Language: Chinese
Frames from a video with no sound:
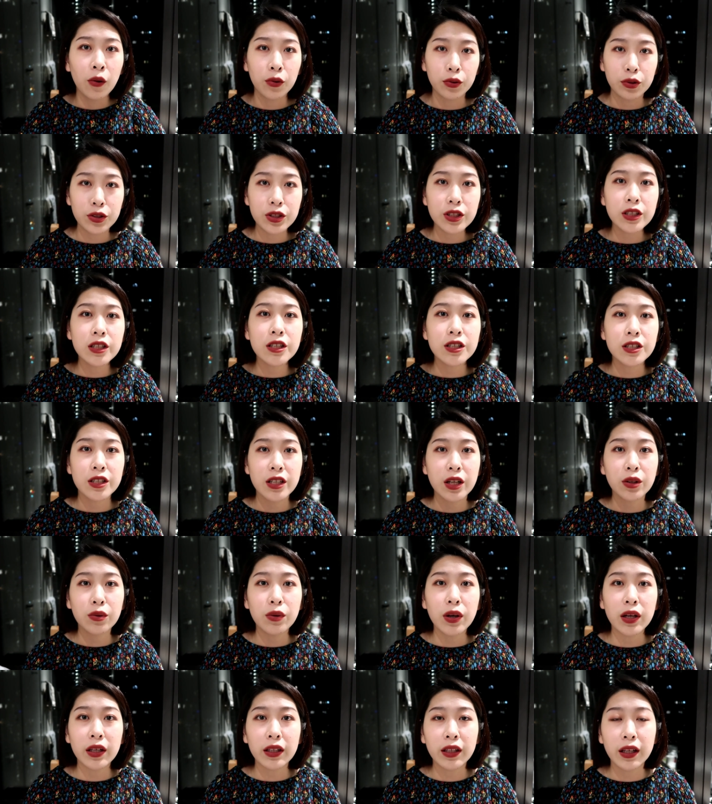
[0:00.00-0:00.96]
我觉得这个时间
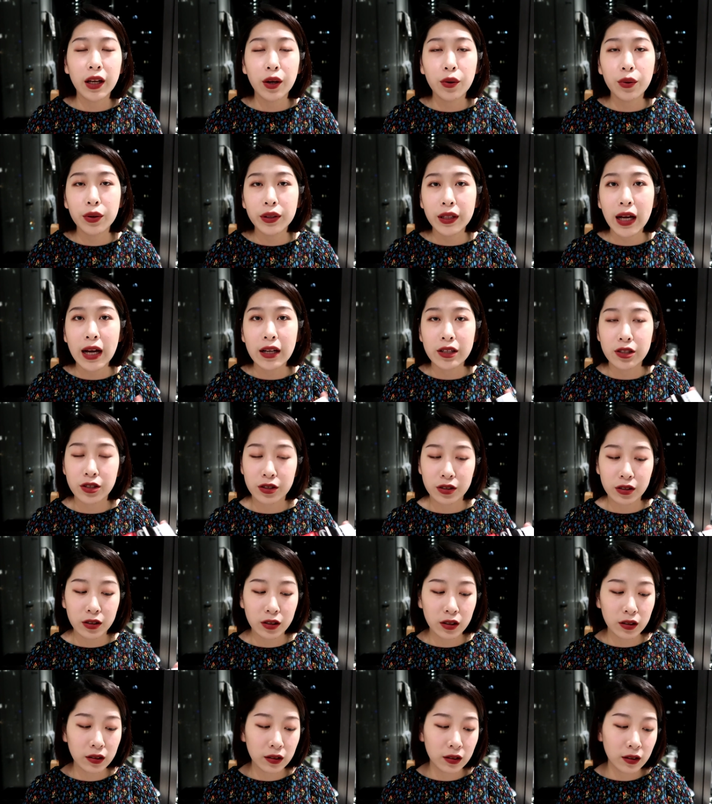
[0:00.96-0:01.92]
段应该会打折，
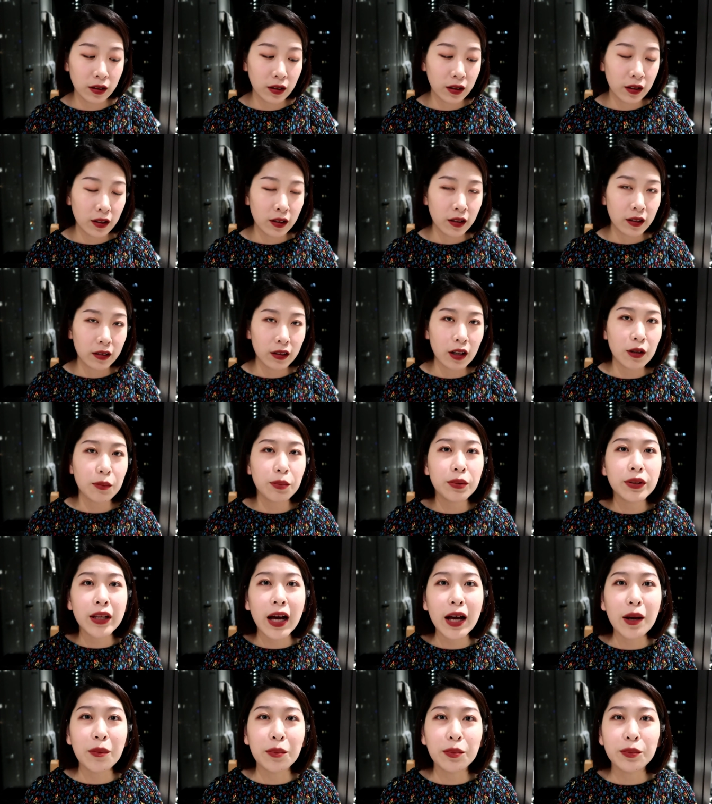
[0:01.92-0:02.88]
但是不
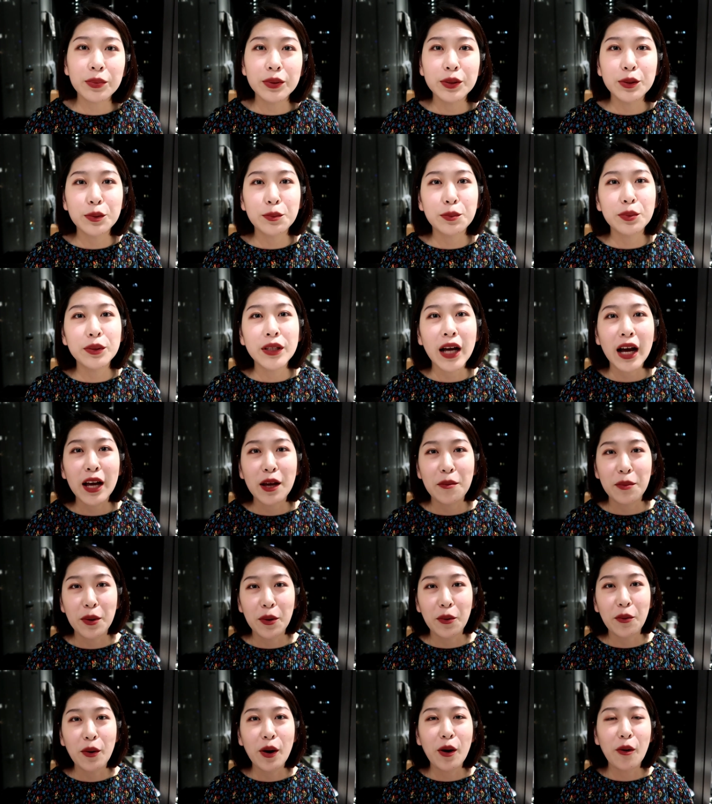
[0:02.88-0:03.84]
打也就不打也
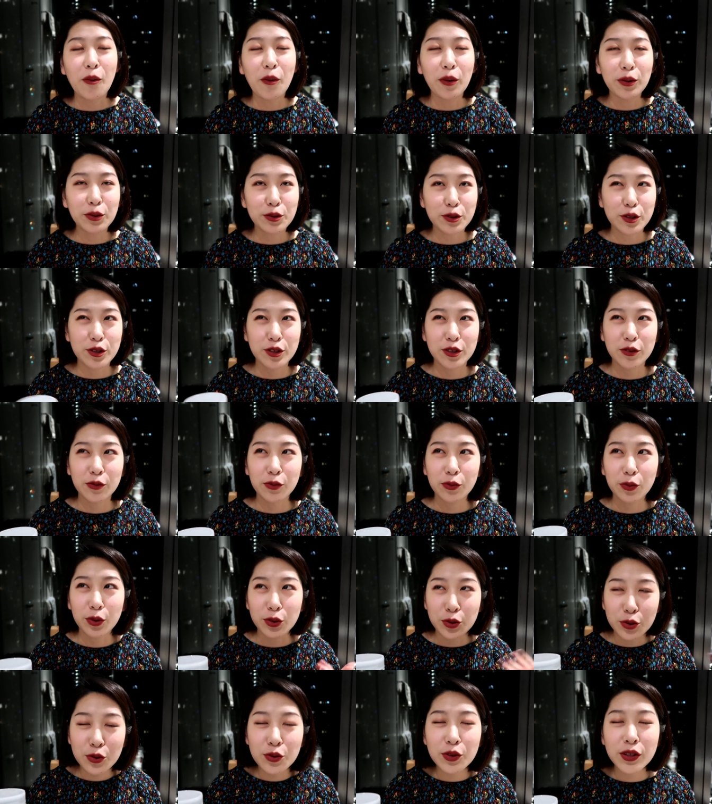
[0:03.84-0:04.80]
别怪我，就是
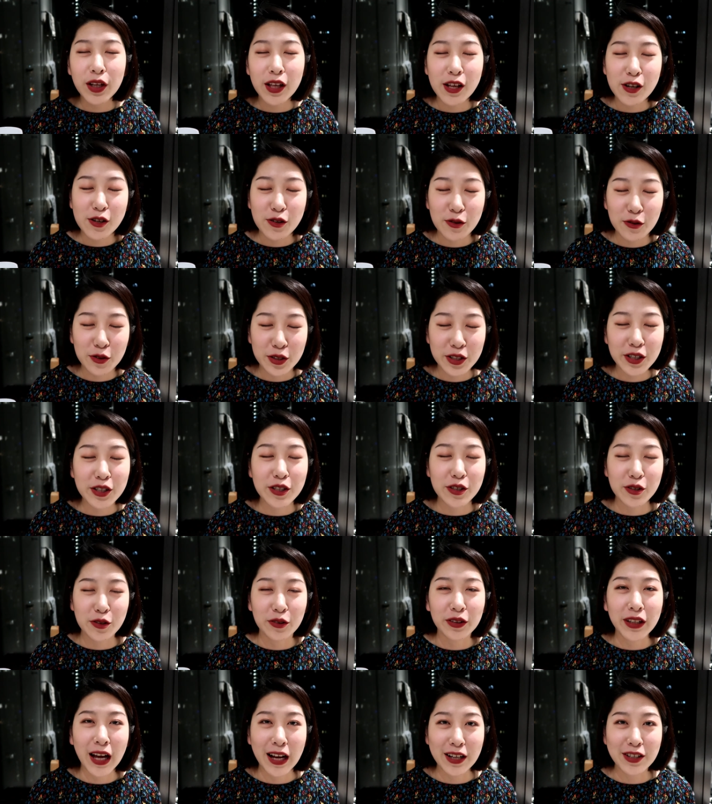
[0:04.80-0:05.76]
我去年的时候这个
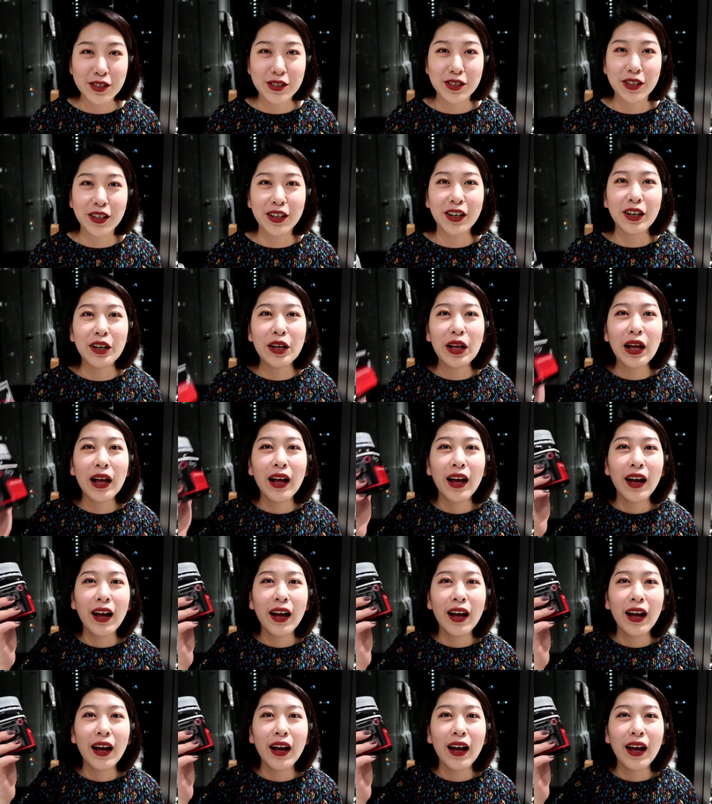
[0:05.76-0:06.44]
时候打折了。